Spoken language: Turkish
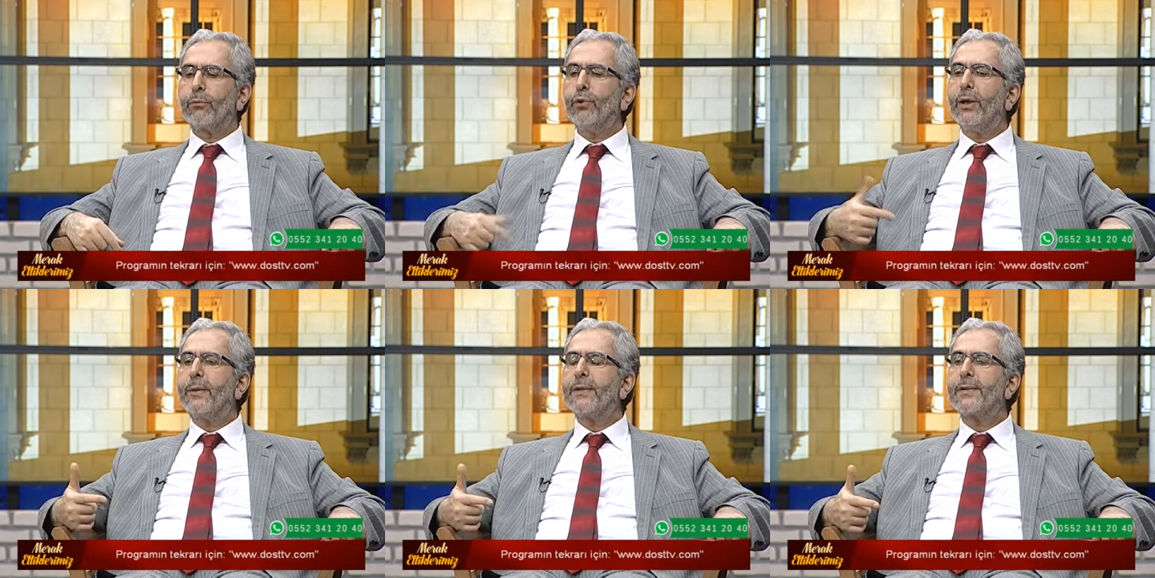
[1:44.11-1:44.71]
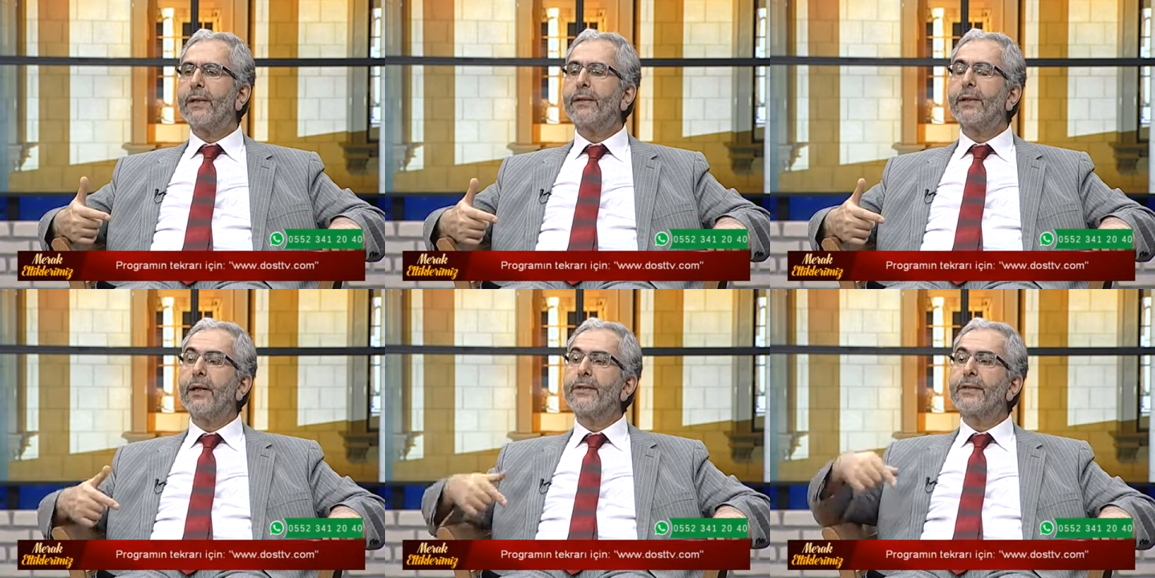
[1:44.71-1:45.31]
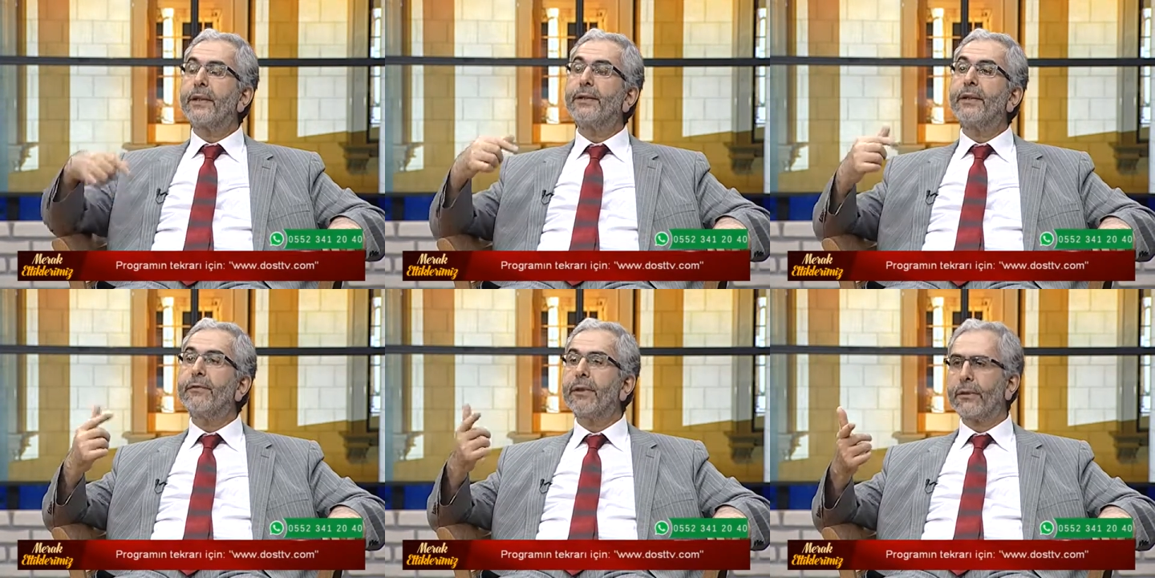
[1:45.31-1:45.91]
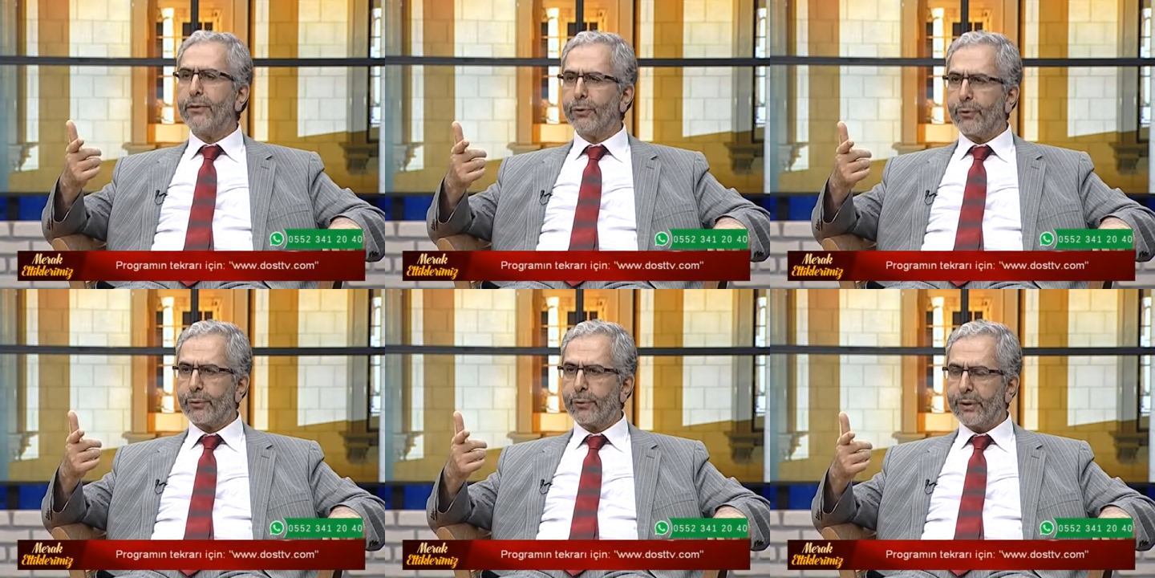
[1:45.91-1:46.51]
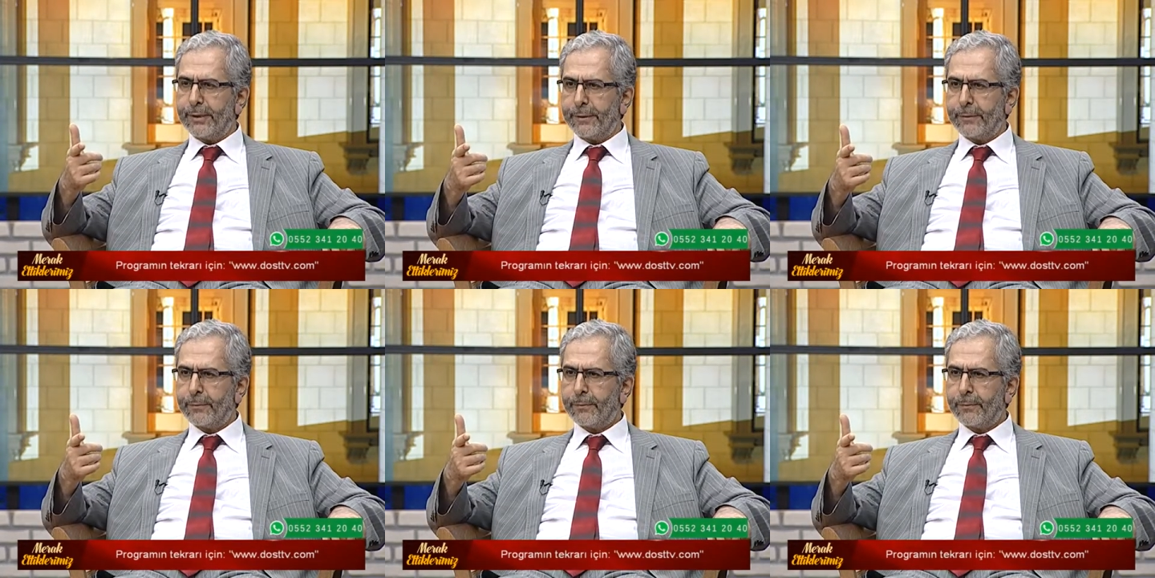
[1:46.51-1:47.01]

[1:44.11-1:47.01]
bu namazlar daha ziyade evde kılınıyor idi.